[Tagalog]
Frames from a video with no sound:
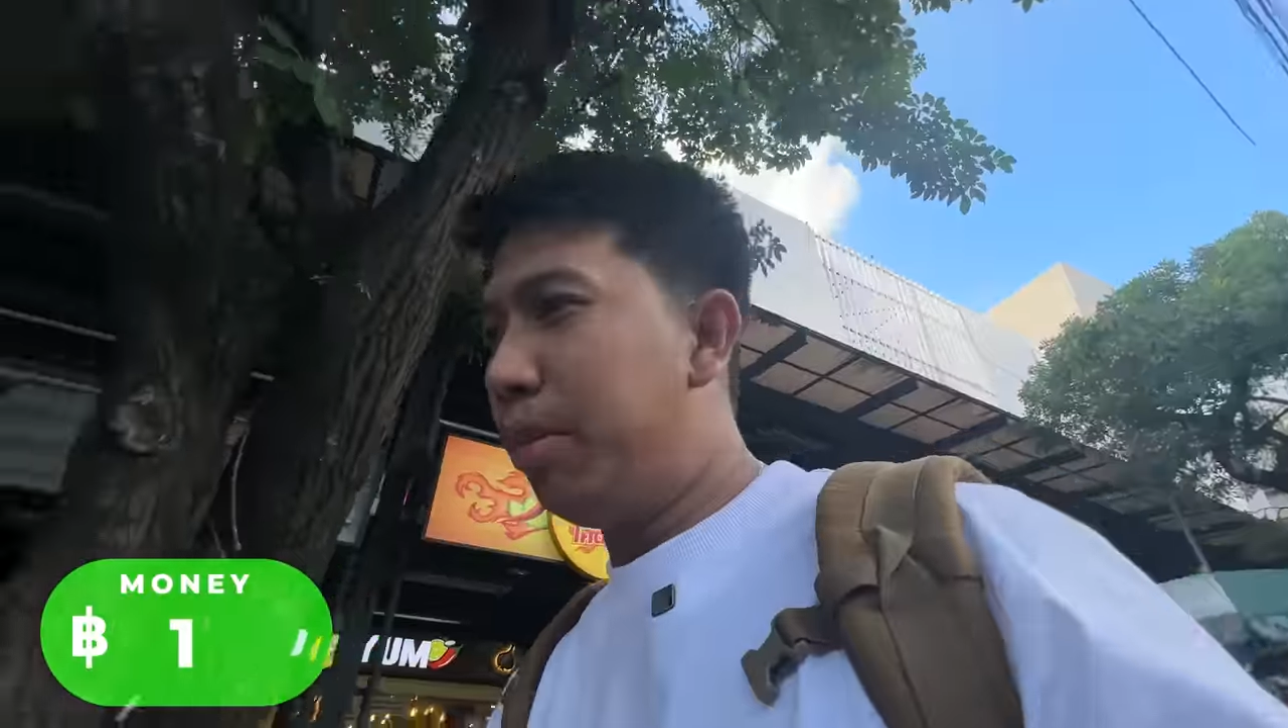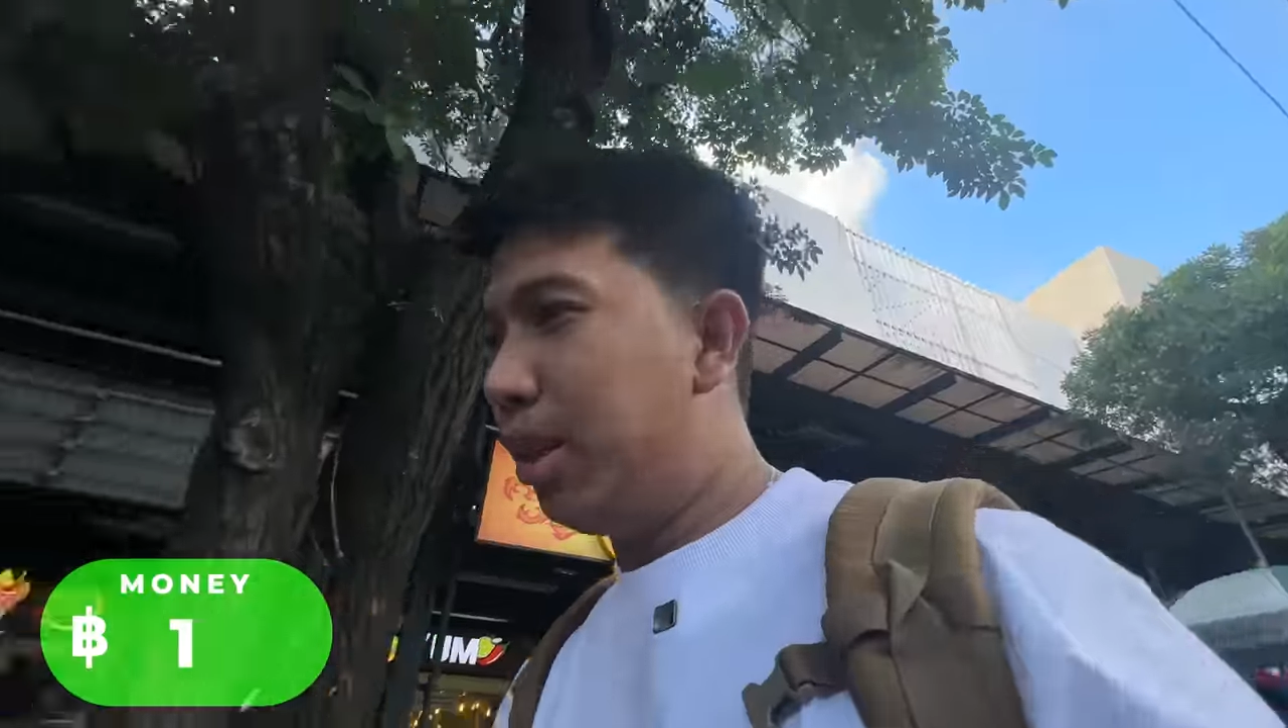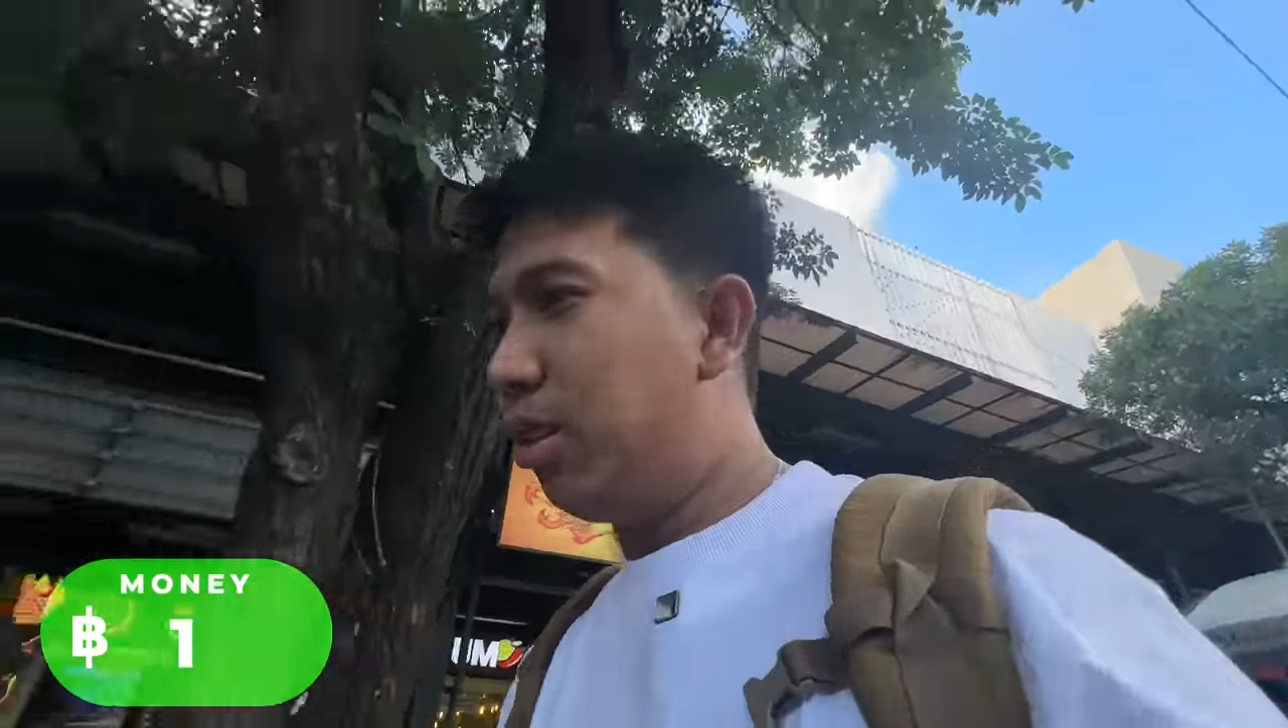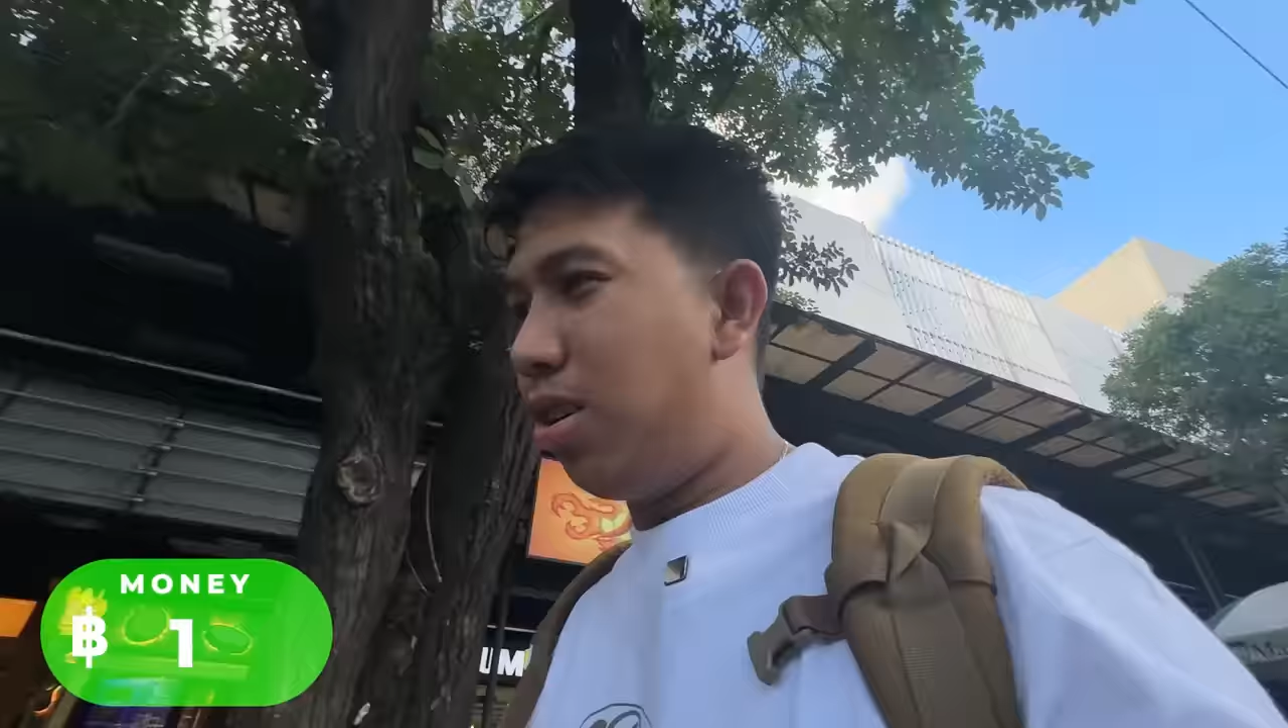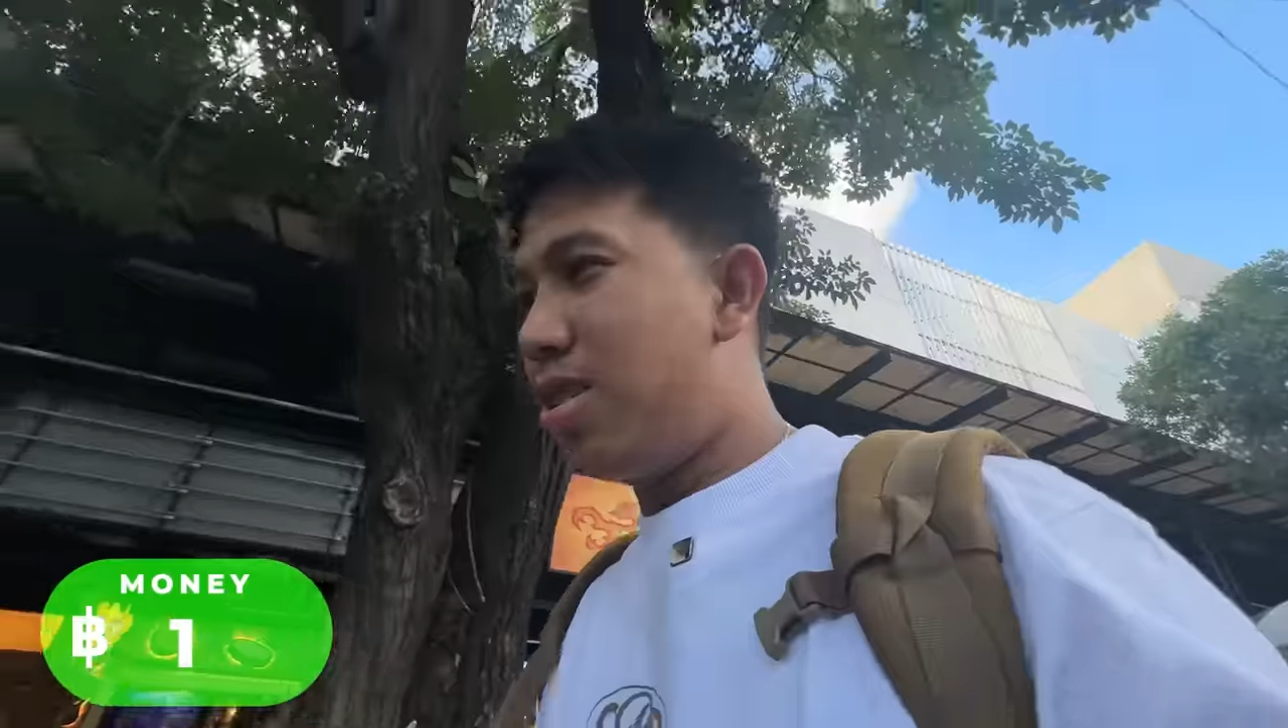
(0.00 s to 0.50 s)

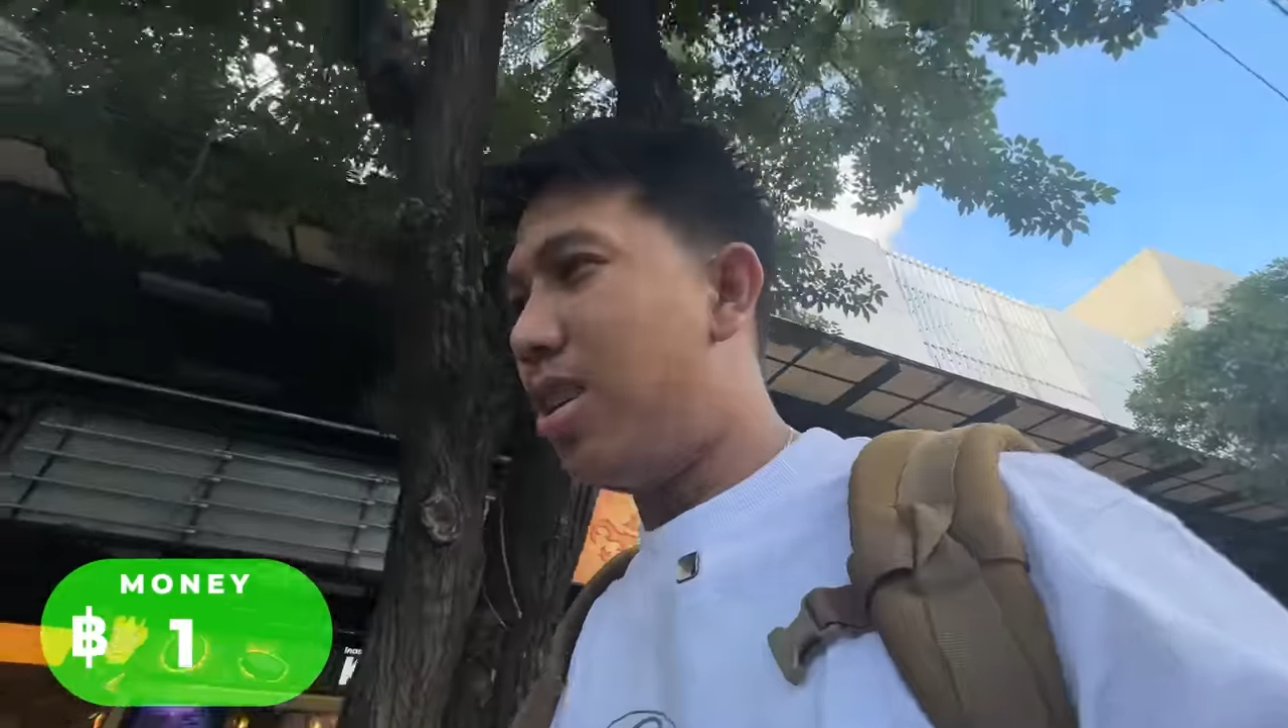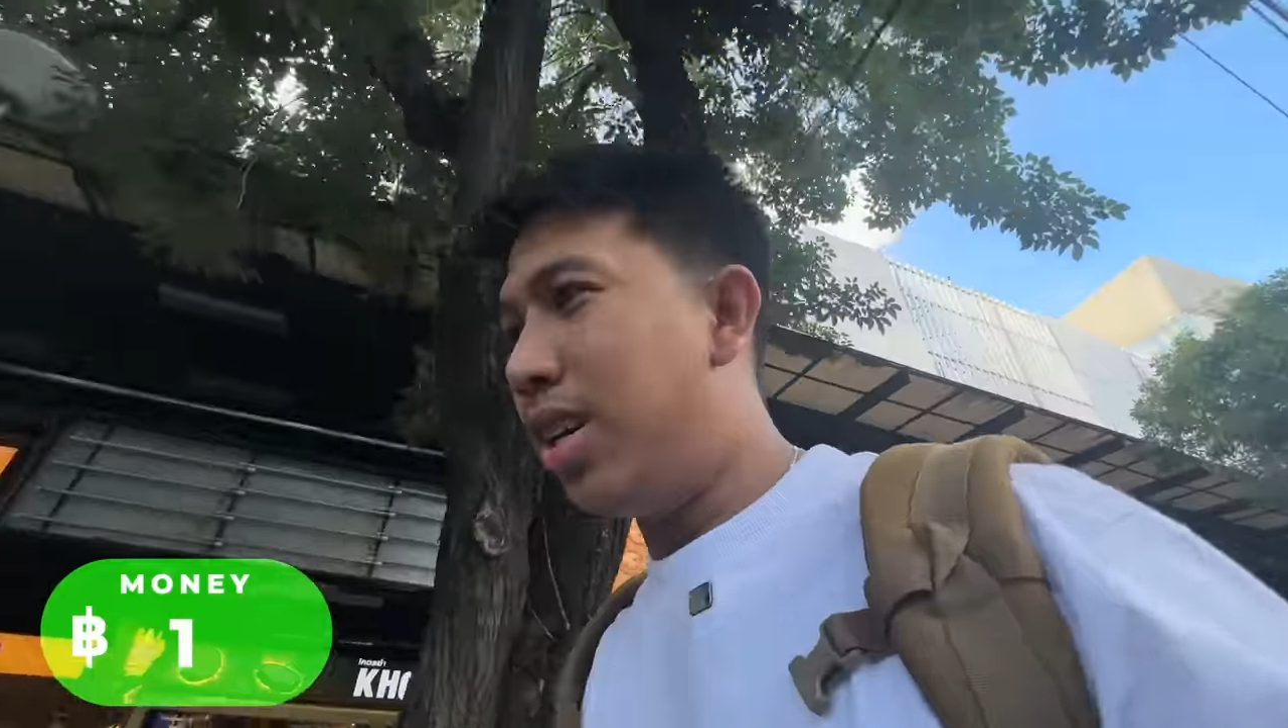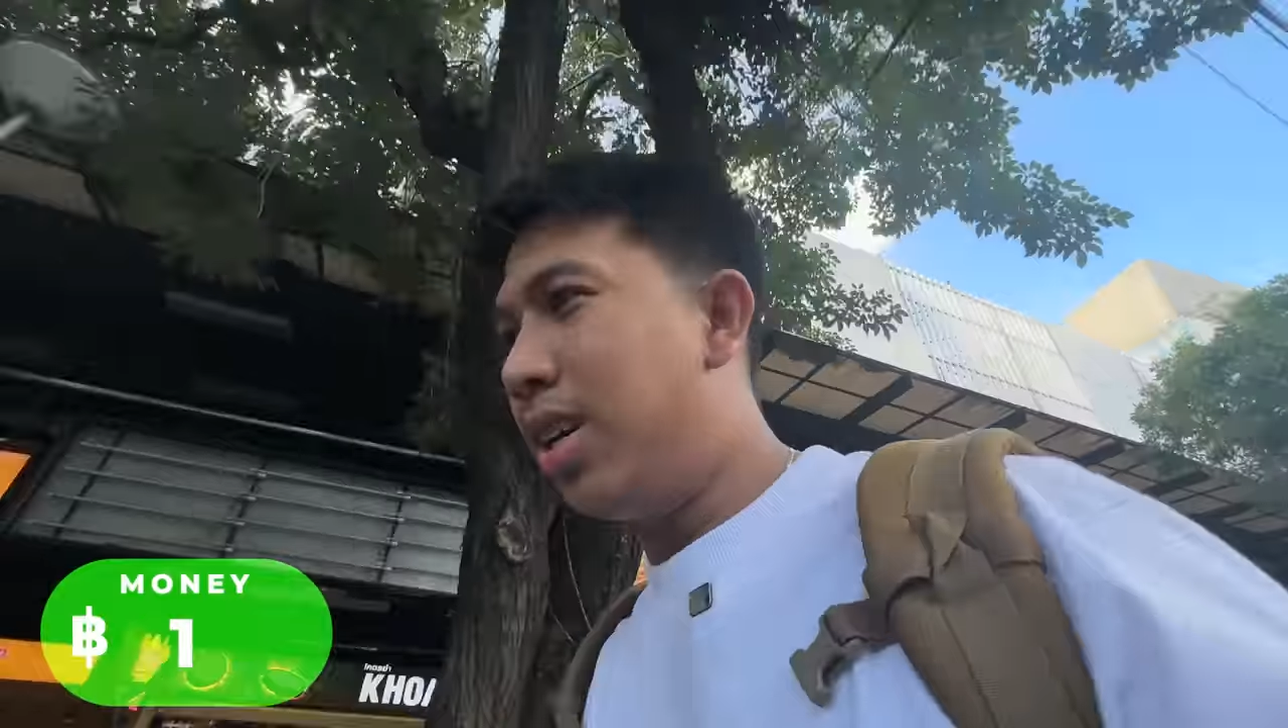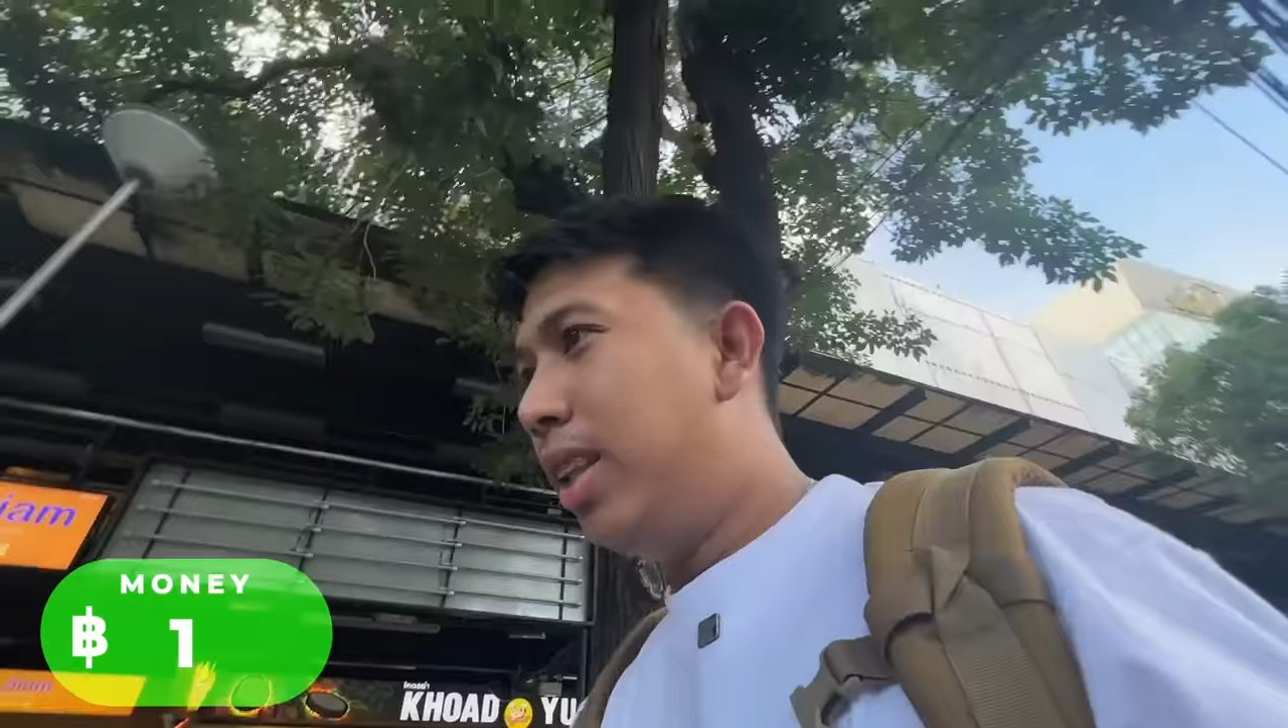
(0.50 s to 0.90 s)
dito kasi